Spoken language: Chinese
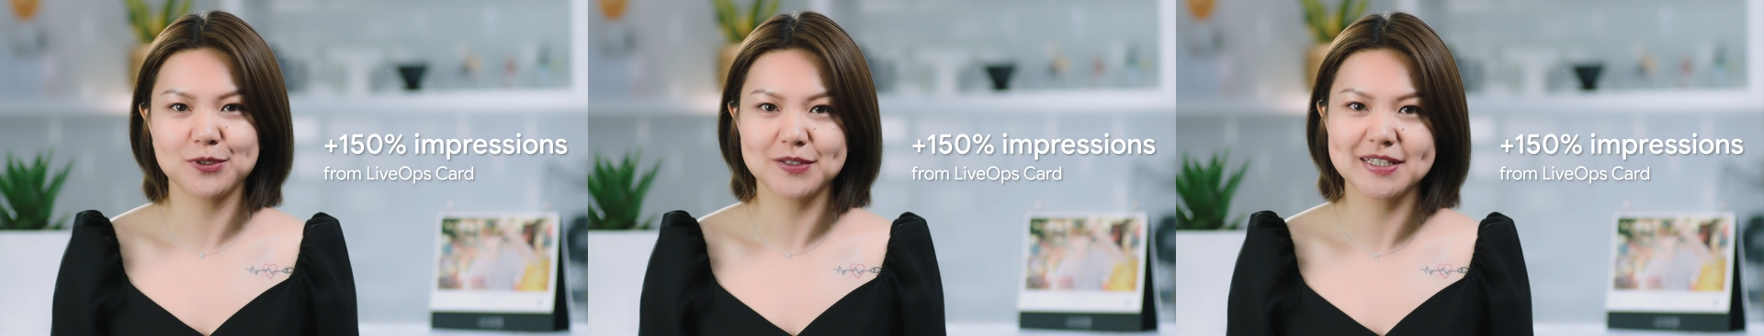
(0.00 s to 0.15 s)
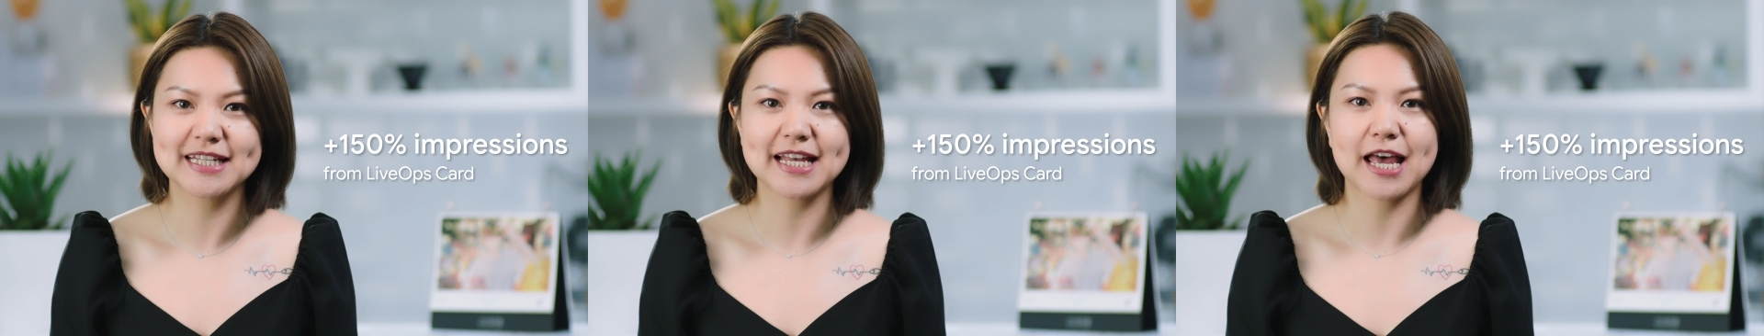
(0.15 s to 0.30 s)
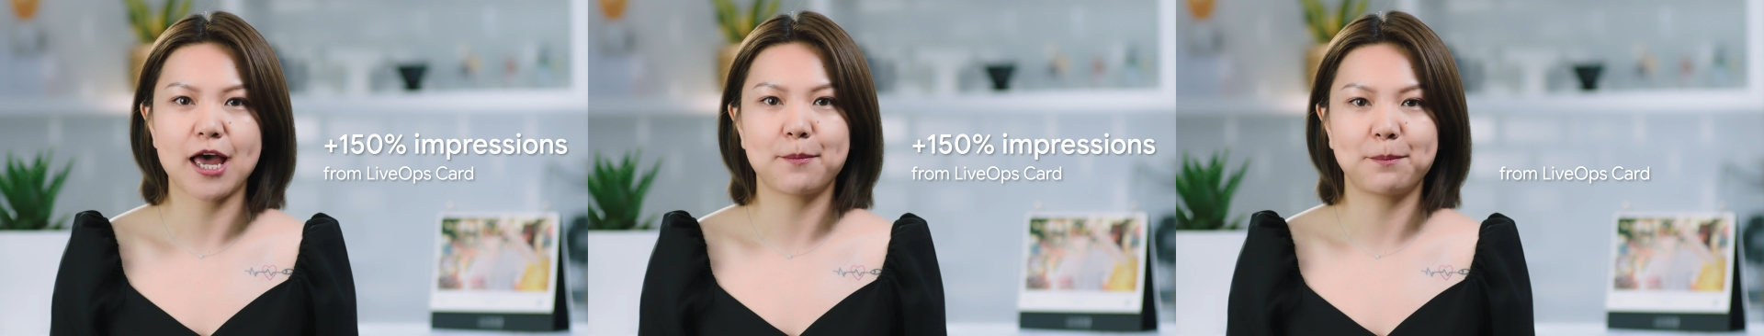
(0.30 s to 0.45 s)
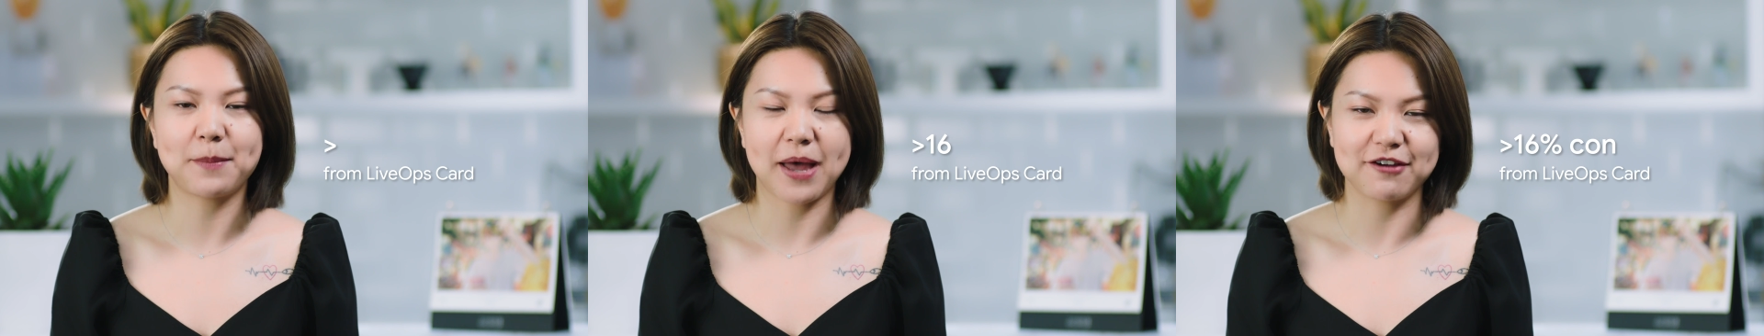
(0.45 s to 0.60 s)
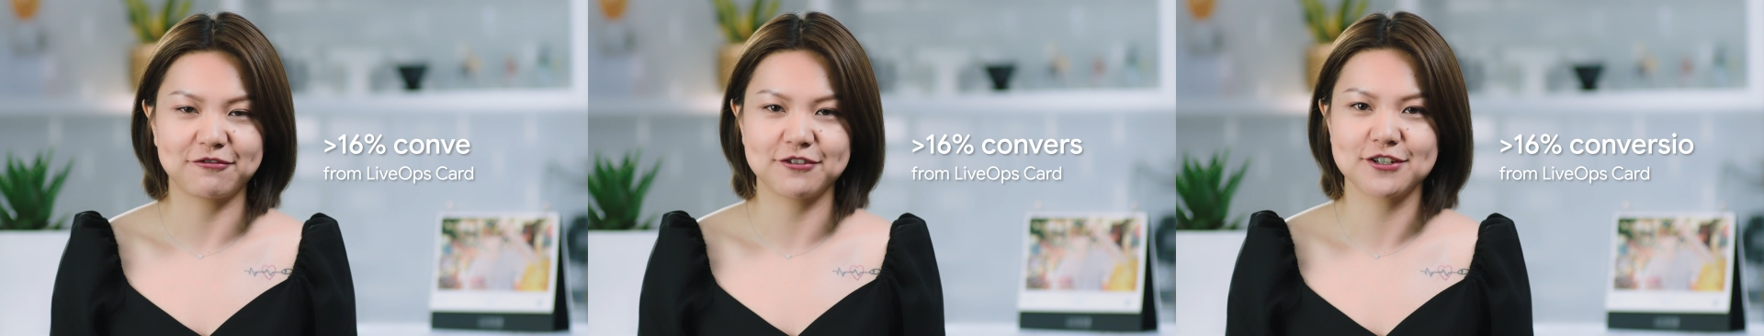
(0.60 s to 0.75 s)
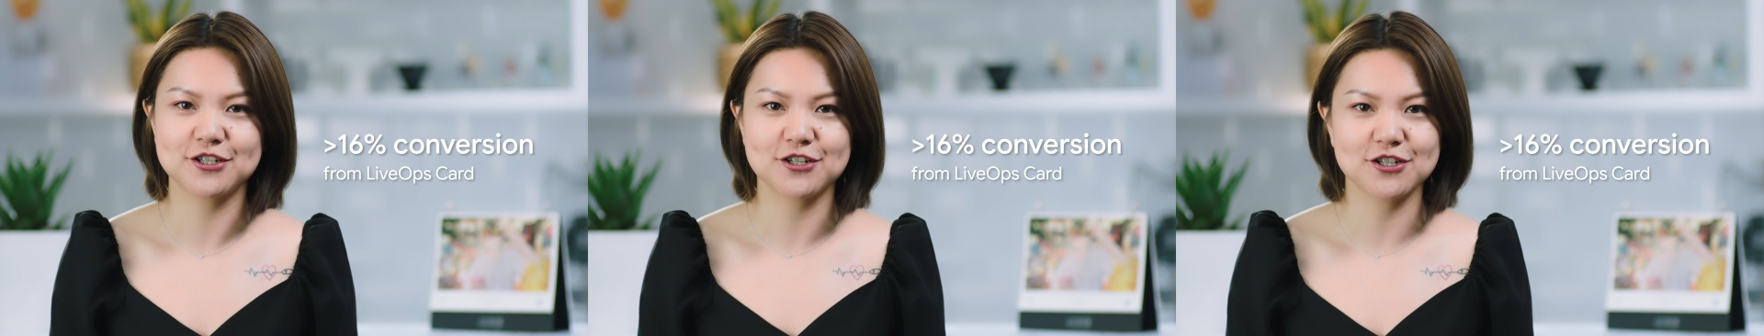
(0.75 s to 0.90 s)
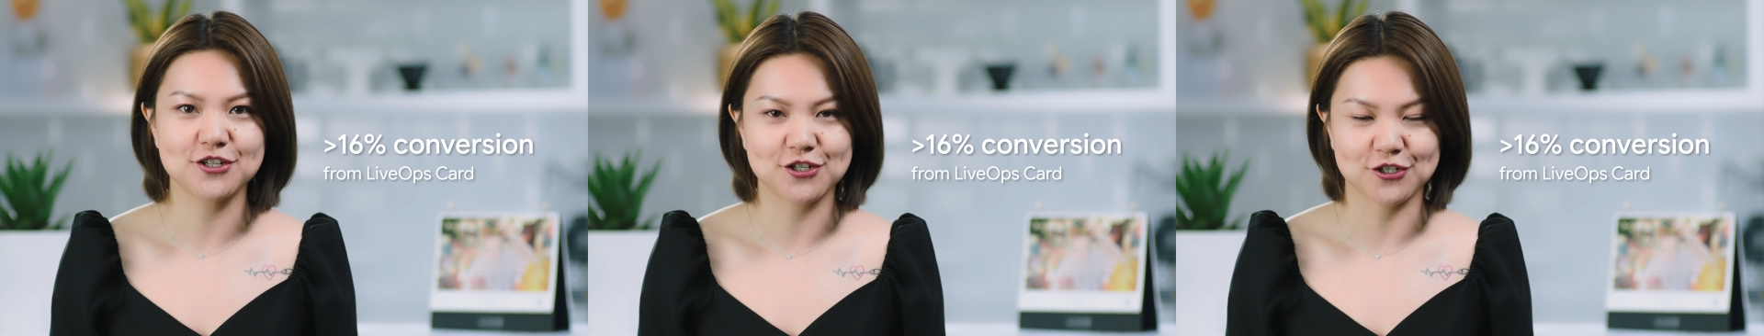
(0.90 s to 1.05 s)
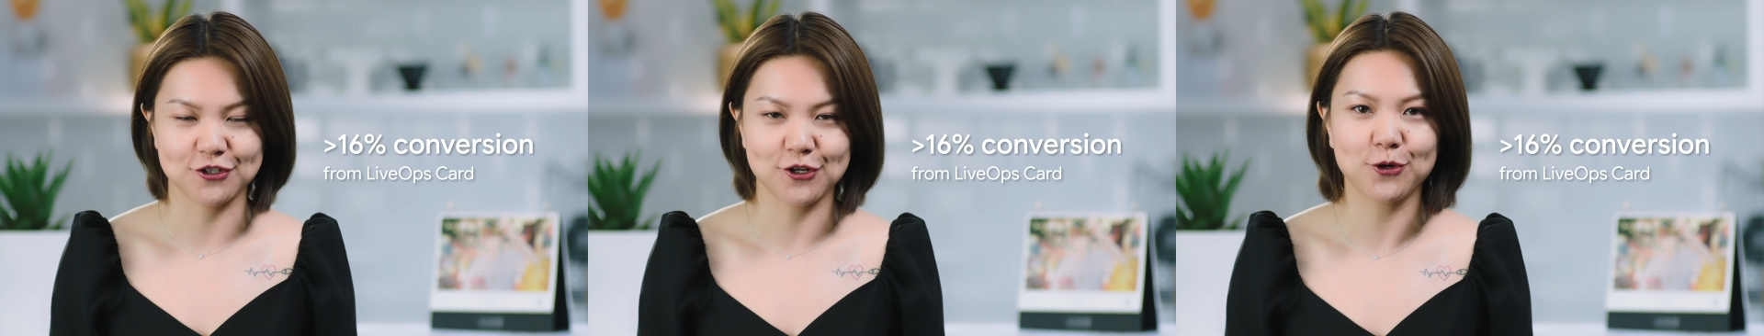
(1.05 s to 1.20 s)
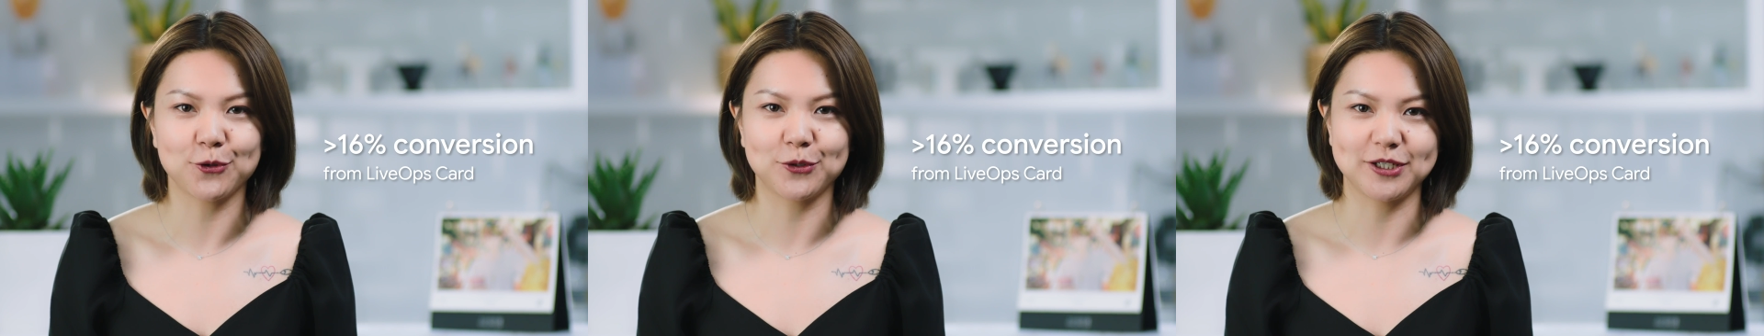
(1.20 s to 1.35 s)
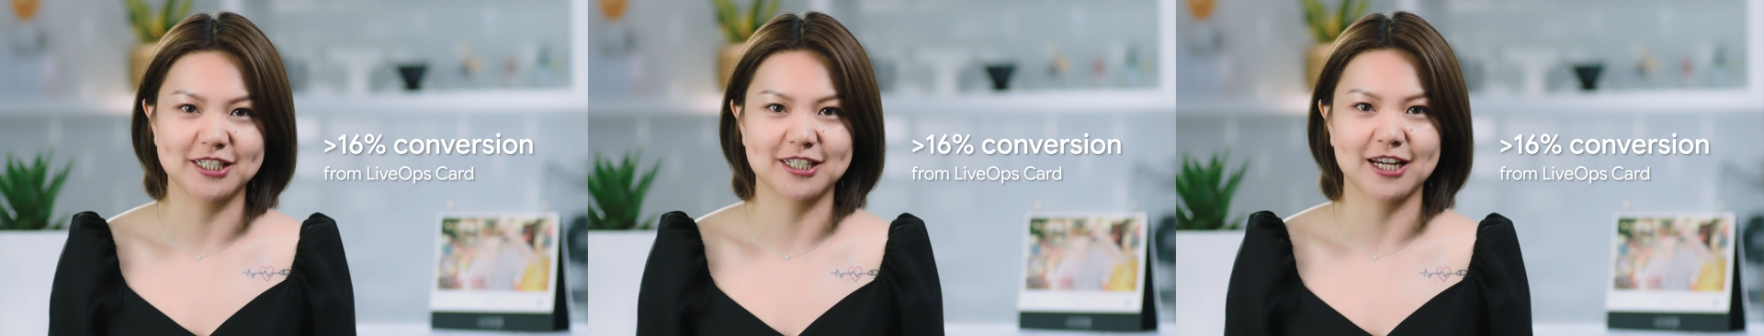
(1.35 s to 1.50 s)
均在百分之十
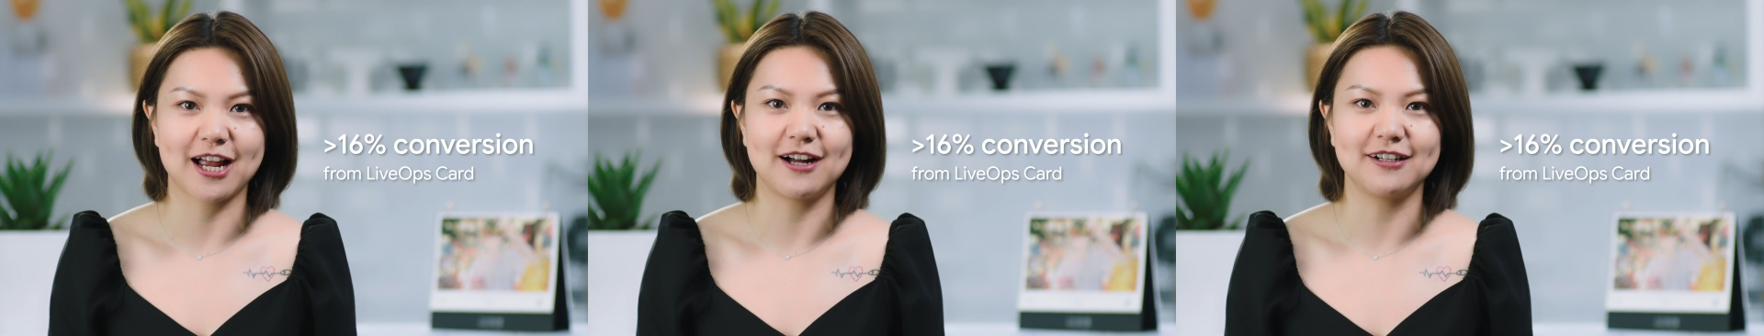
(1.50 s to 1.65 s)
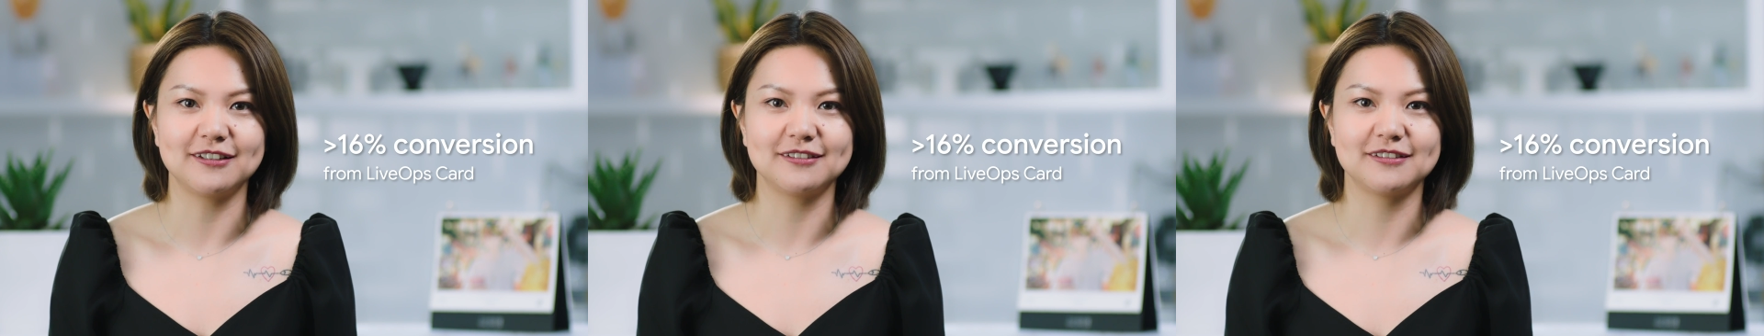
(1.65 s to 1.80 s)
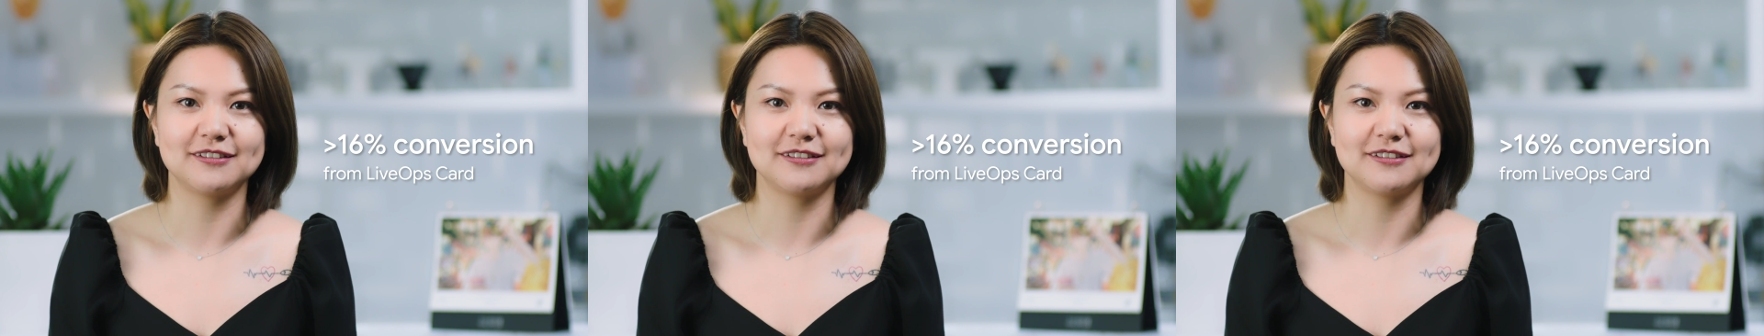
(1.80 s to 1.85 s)
六以上。